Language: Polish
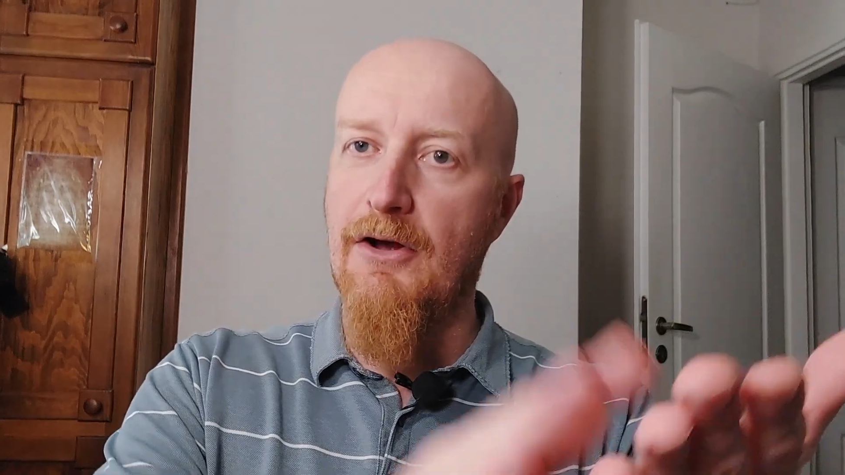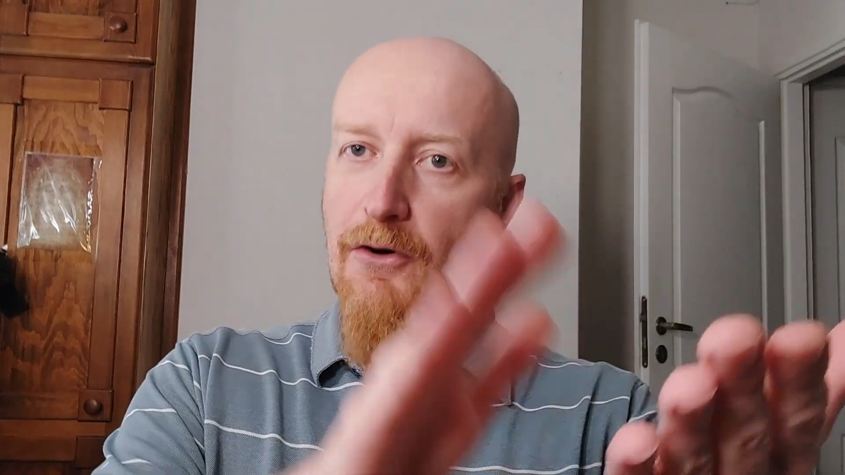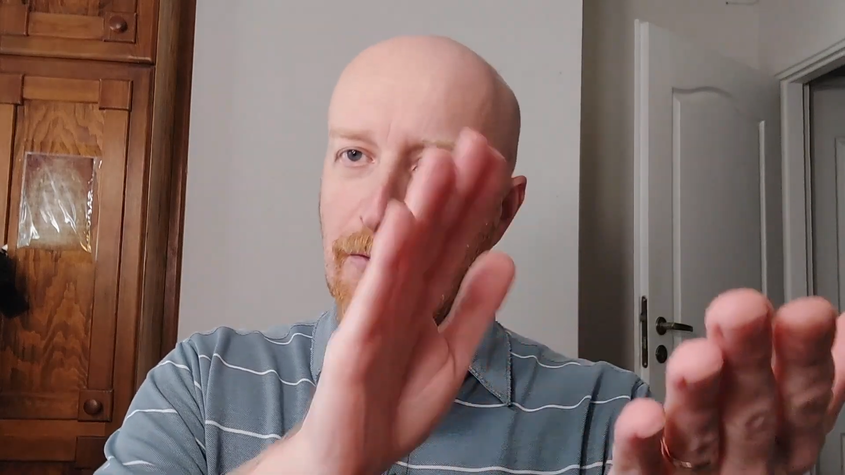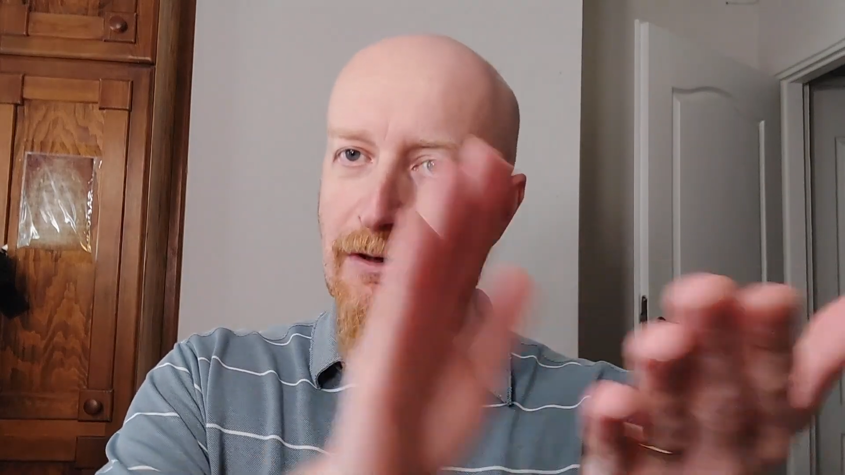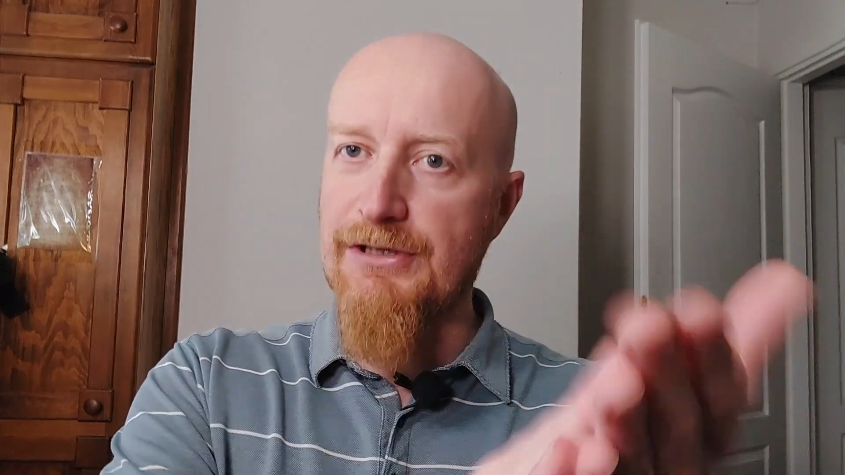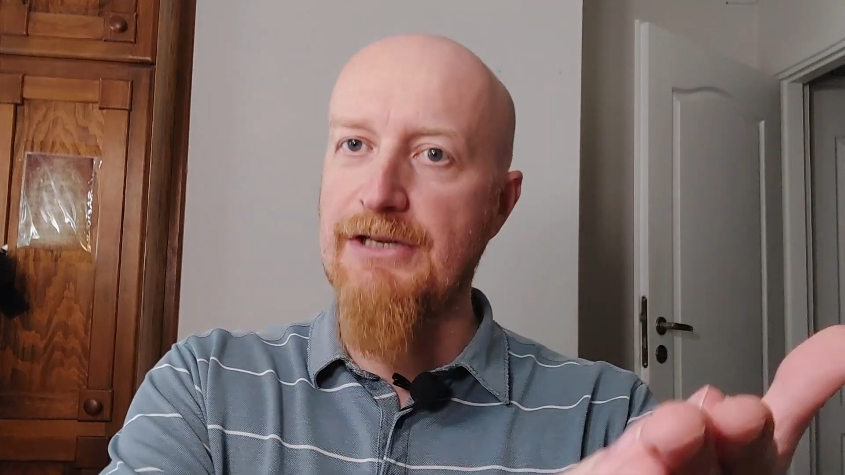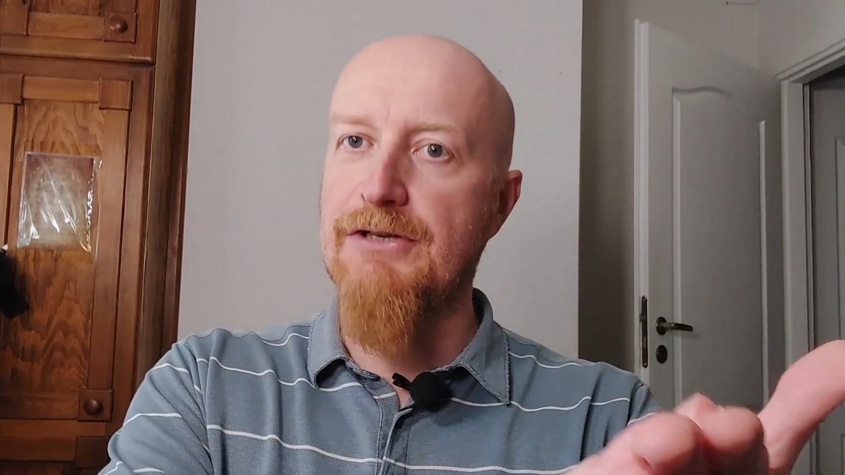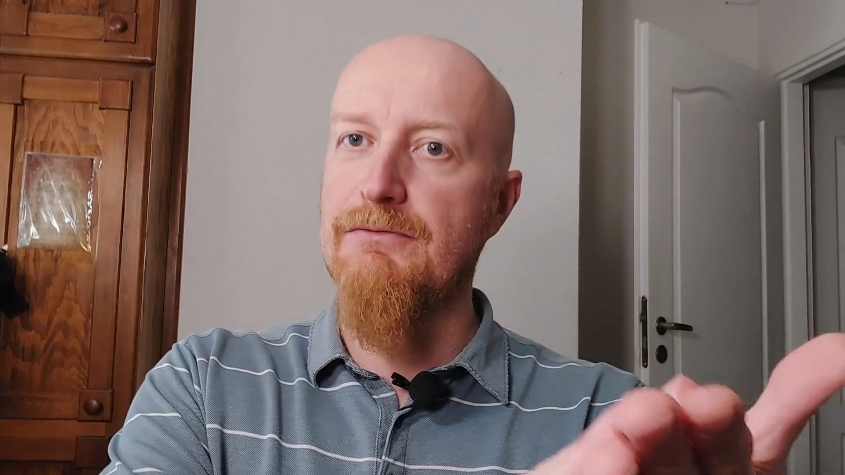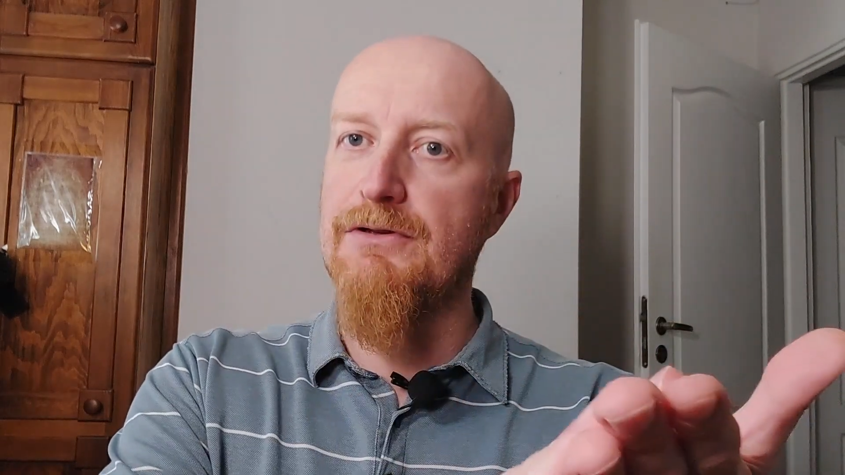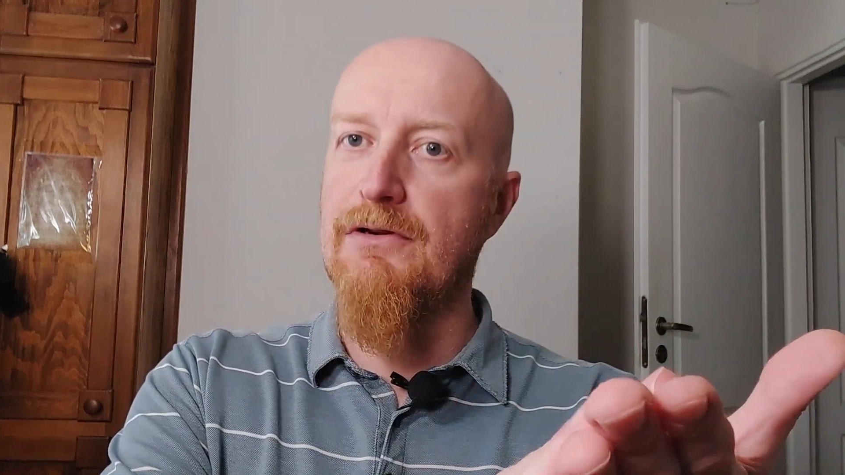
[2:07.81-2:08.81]

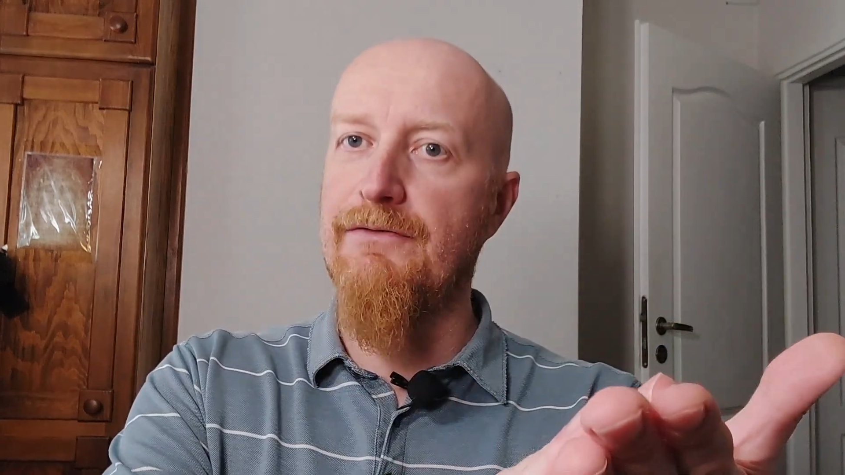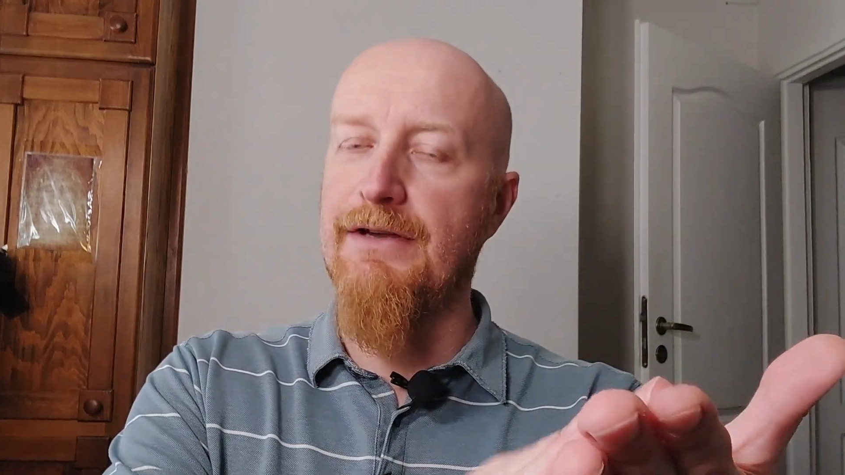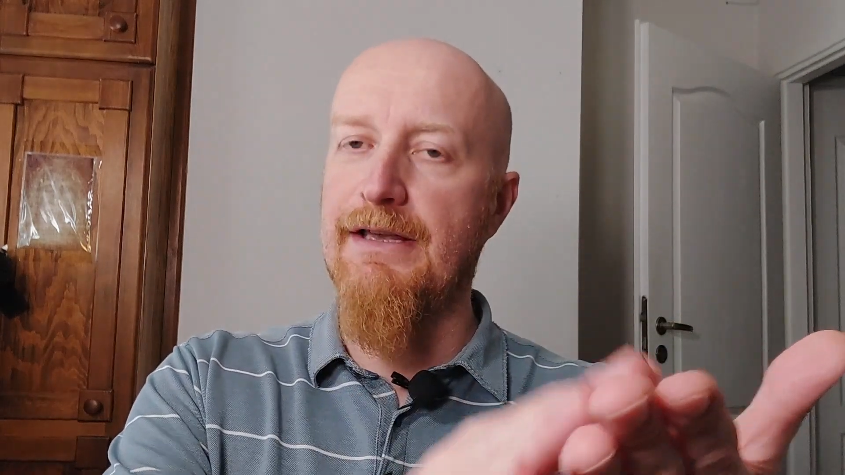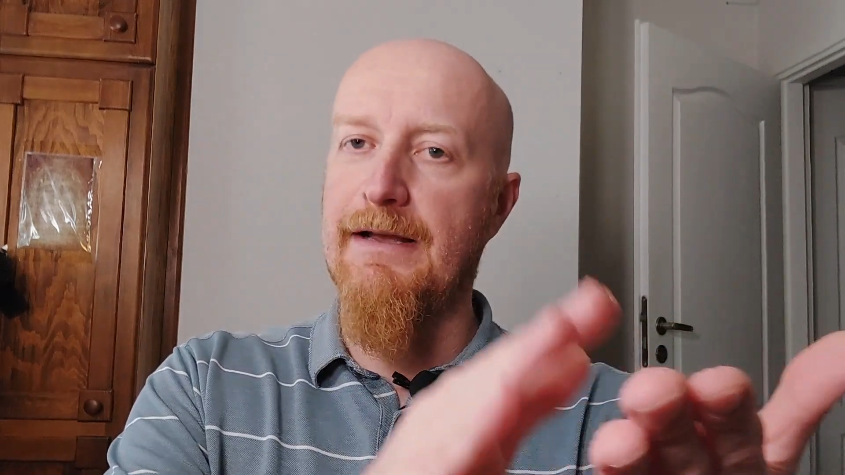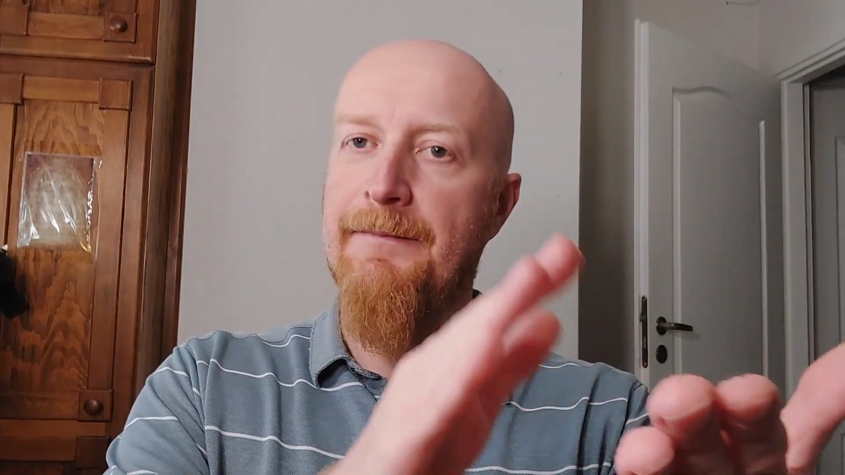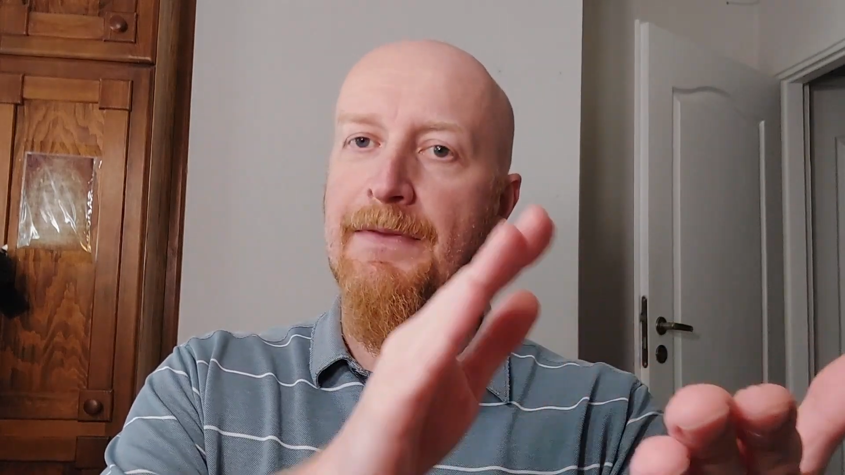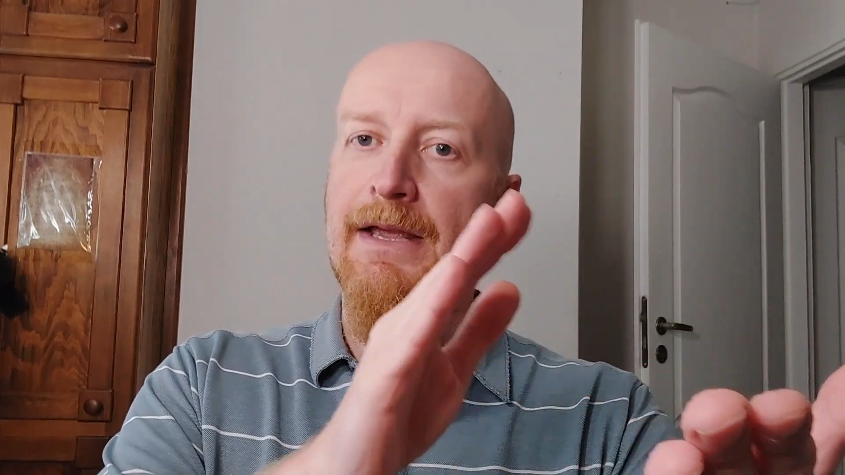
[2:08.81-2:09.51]
ogłaszajcie uzdrowienie.